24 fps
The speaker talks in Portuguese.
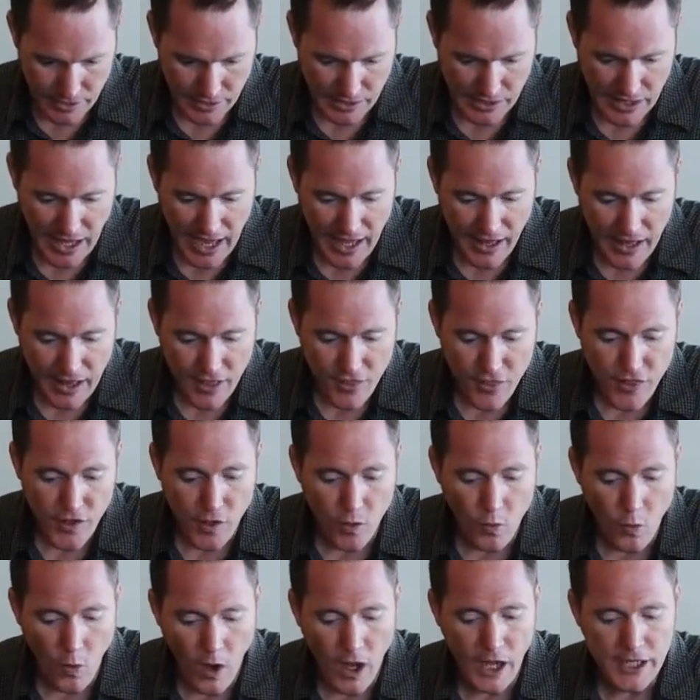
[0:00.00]

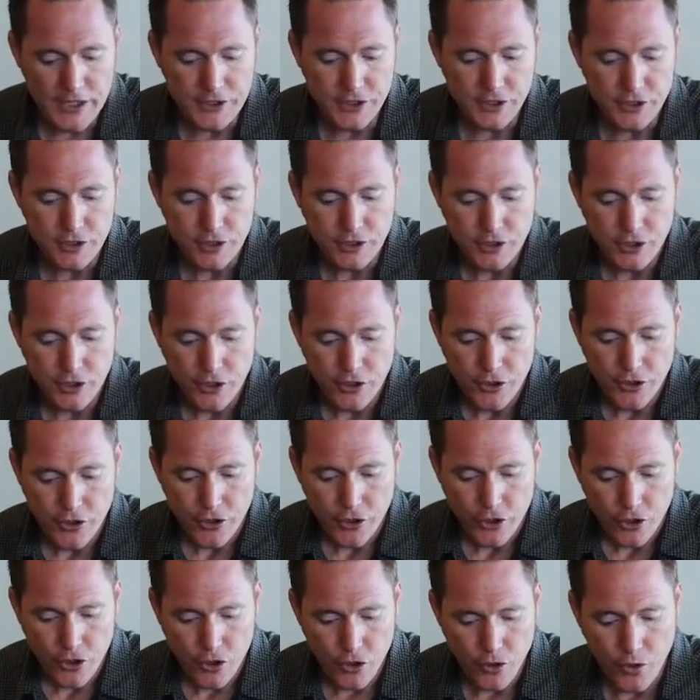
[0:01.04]
aquele que tem
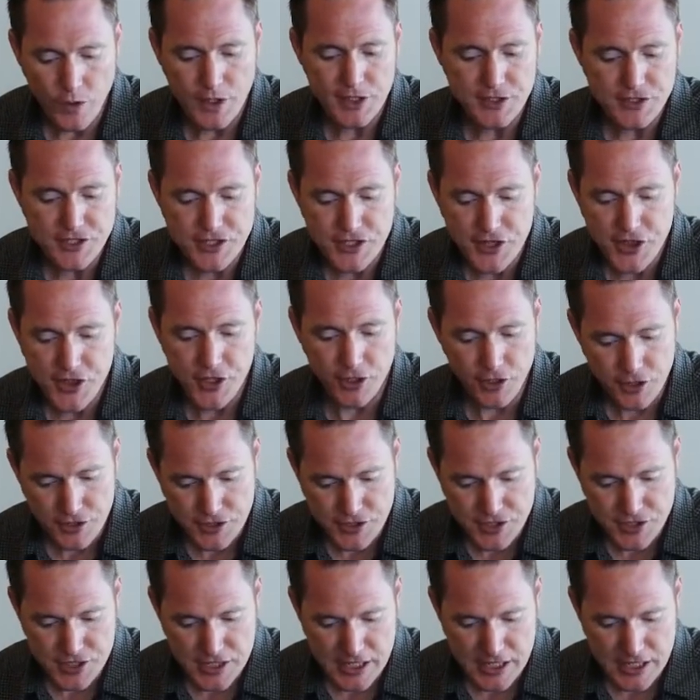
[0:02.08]
sede